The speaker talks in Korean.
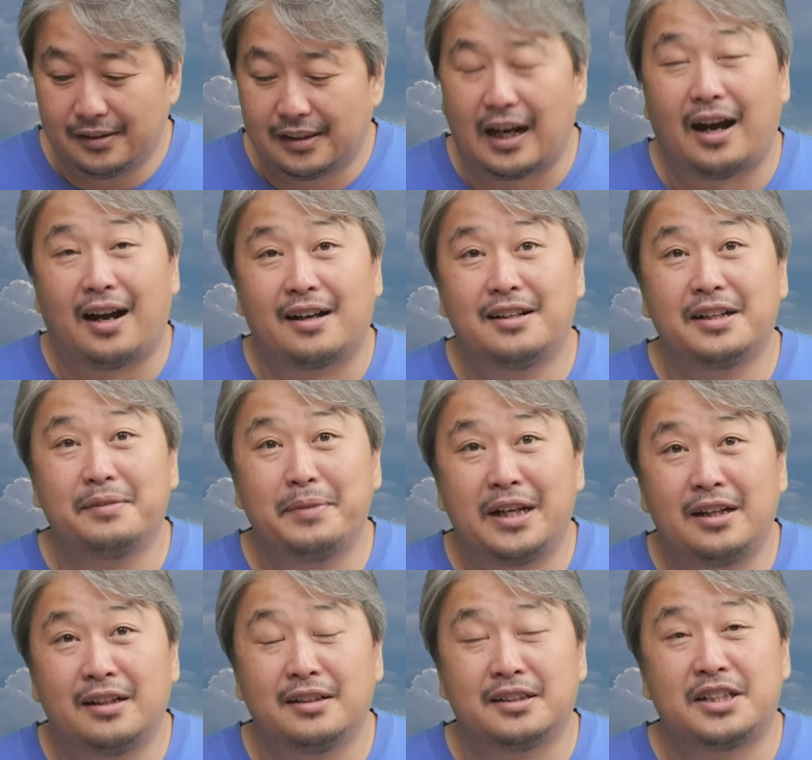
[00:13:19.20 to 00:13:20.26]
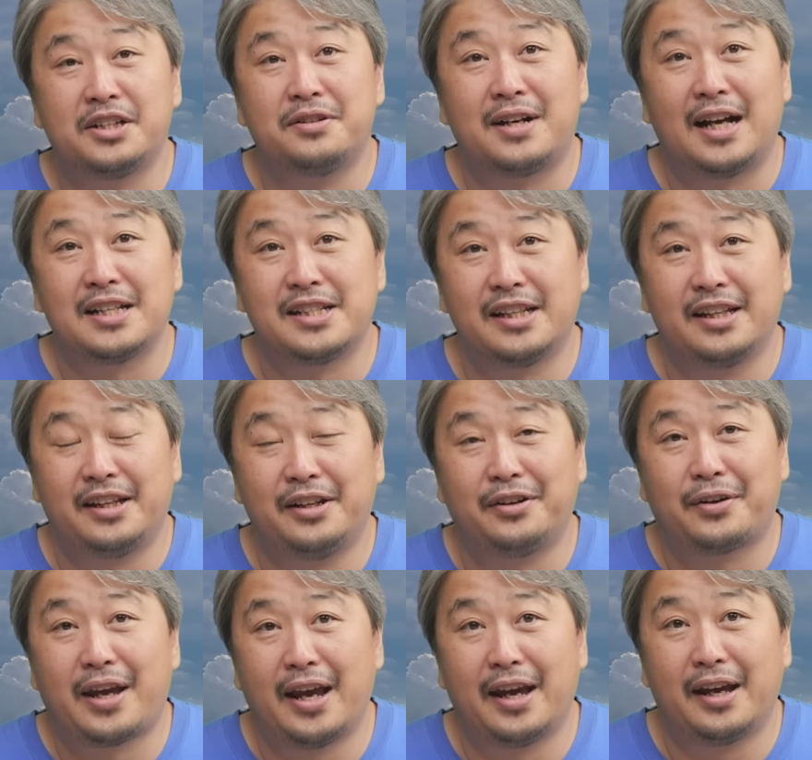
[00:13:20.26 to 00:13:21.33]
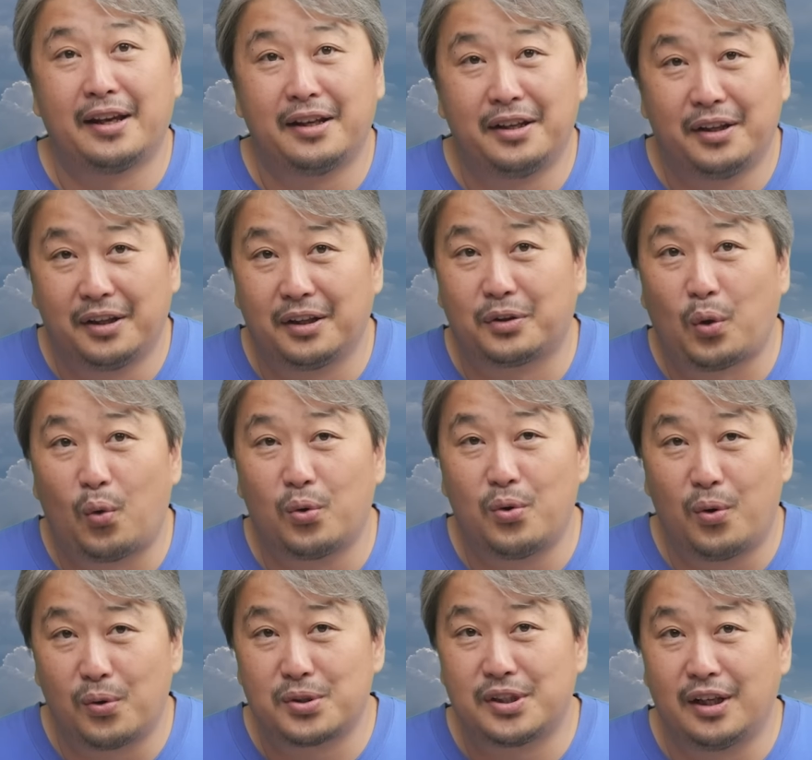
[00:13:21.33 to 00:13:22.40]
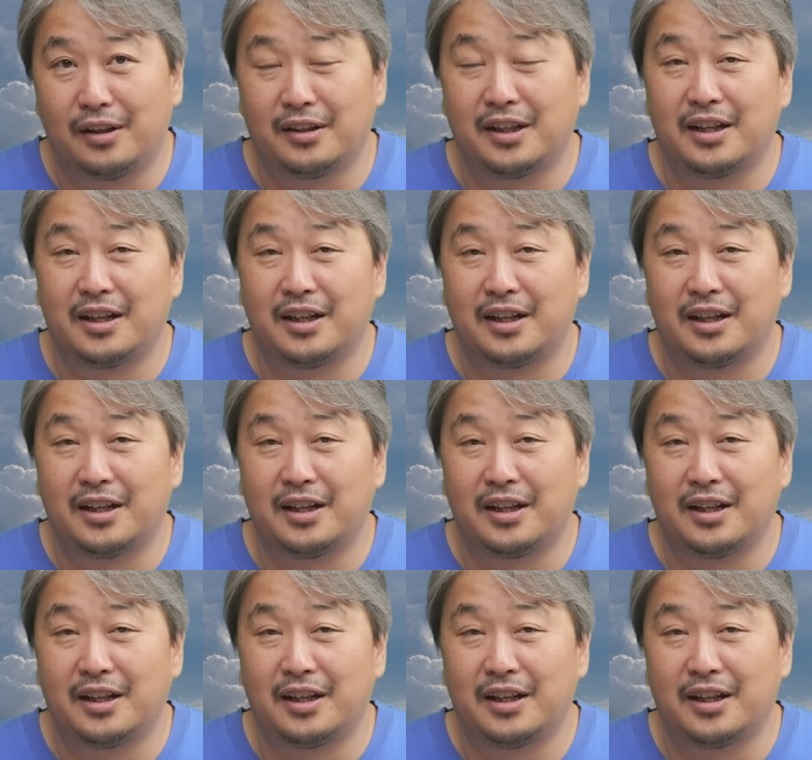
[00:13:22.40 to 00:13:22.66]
자, 그러면은 지금까지 이렇게 이 통곡선,